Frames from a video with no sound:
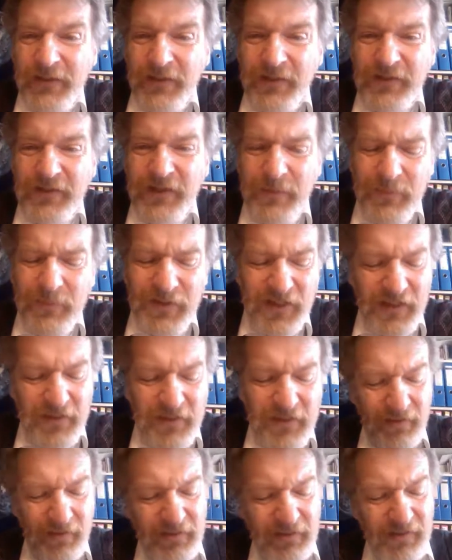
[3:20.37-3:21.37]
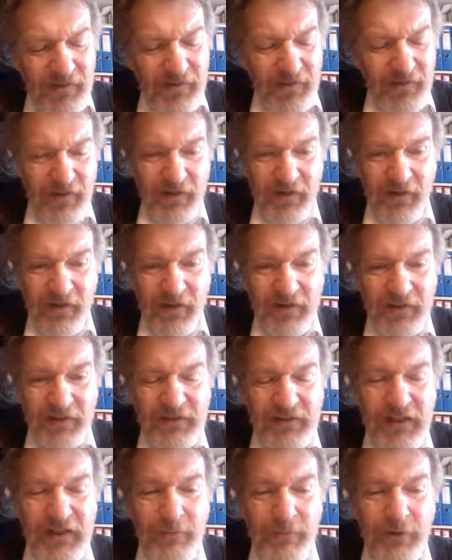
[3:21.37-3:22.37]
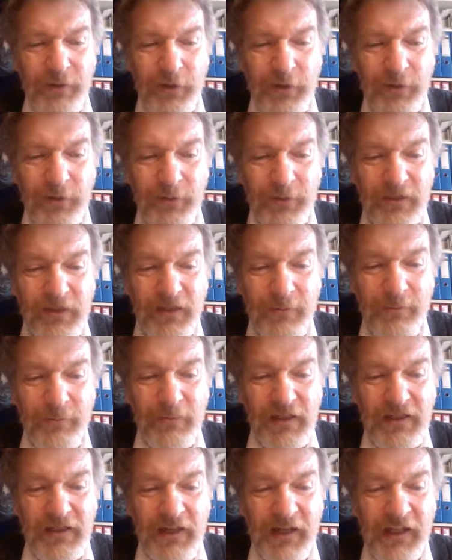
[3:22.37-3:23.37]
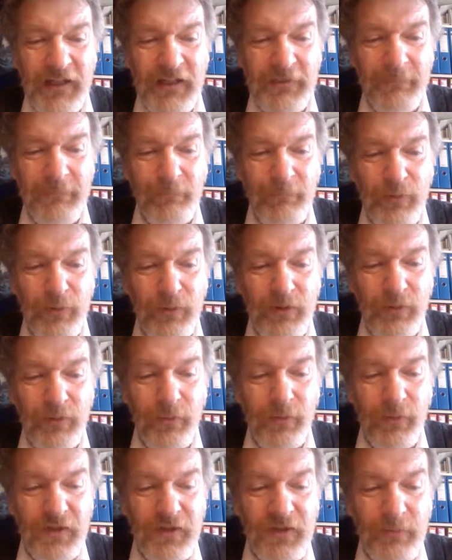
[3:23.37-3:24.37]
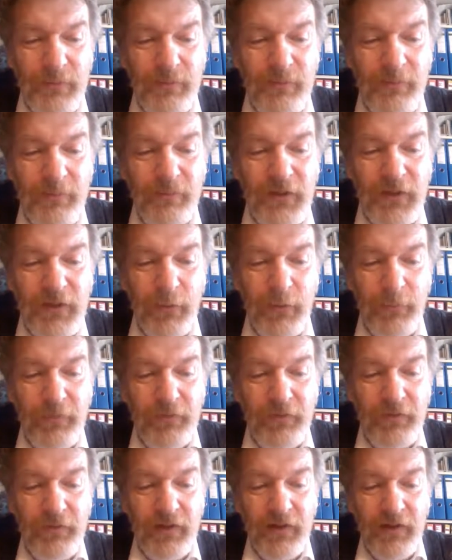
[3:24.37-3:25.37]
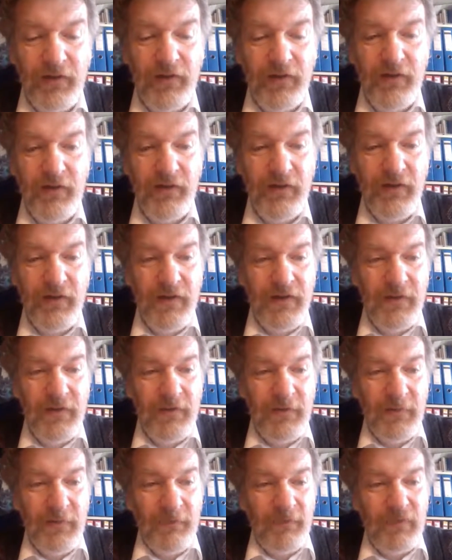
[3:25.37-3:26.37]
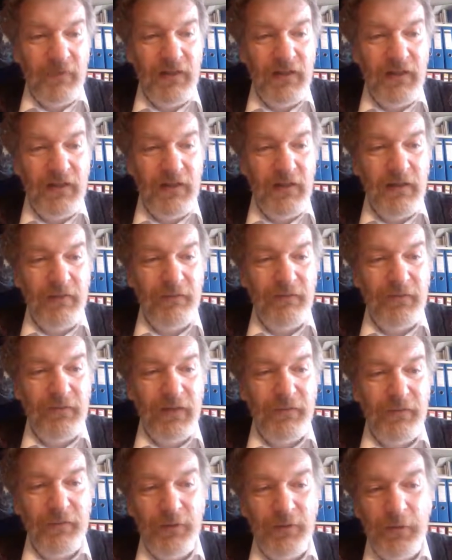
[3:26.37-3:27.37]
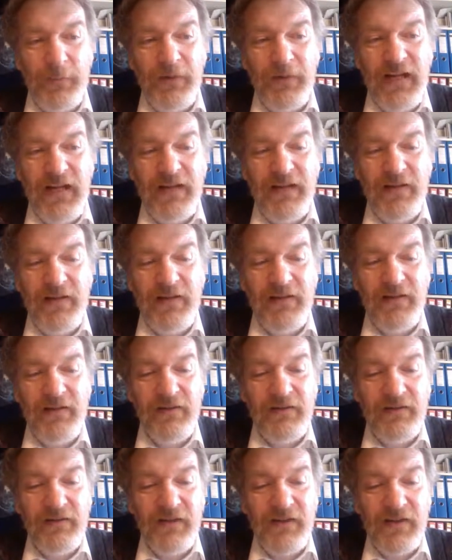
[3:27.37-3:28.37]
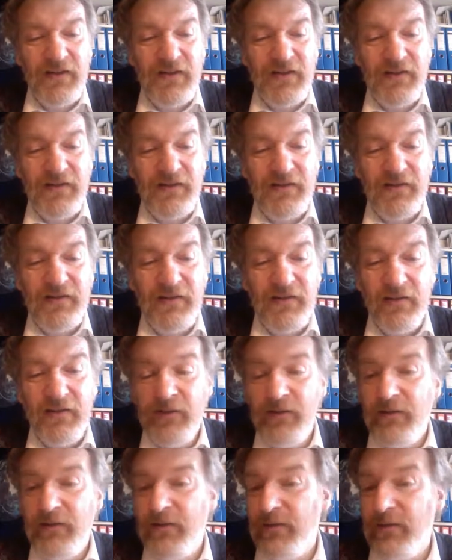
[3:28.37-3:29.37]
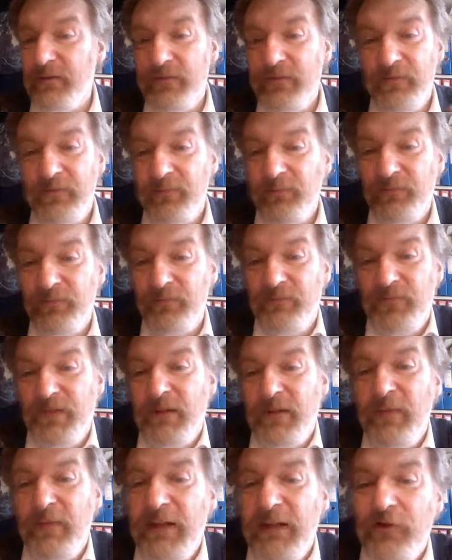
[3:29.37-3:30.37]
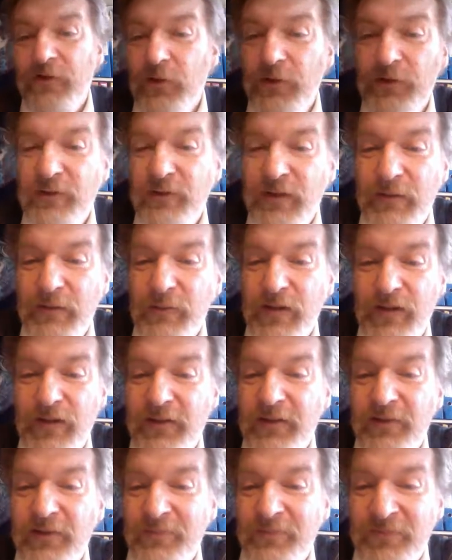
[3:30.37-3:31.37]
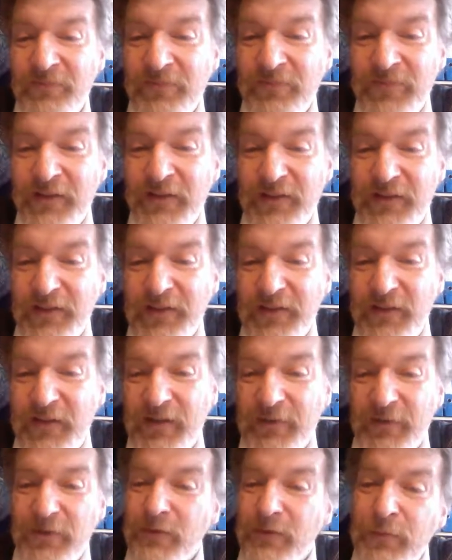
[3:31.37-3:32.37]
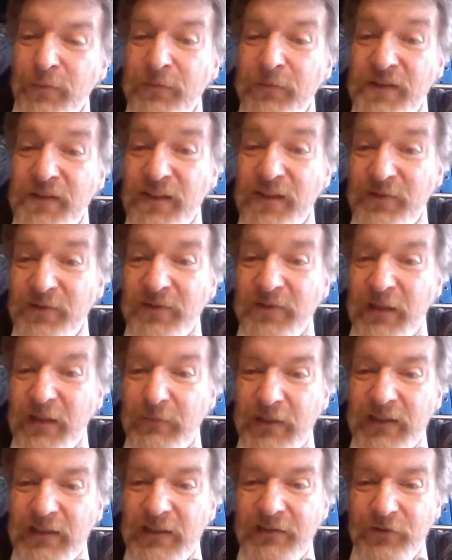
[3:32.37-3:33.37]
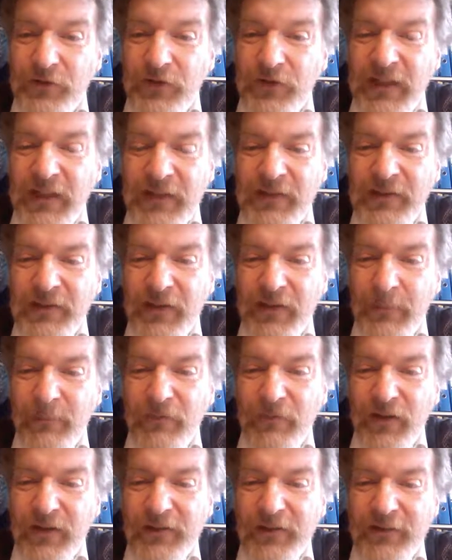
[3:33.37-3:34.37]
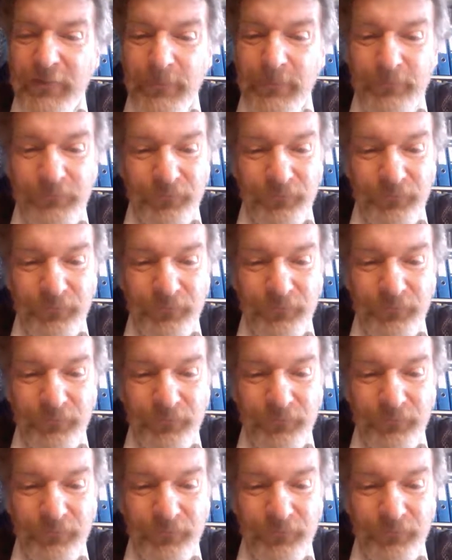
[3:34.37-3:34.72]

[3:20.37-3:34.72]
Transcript: Sie haben sicher diese akademischen oder medialen Prognosen im Kopf, äh, die davon sprechen, dass äh, die Menschen im Jahr 2050 zu drei Viertel in Städten leben werden,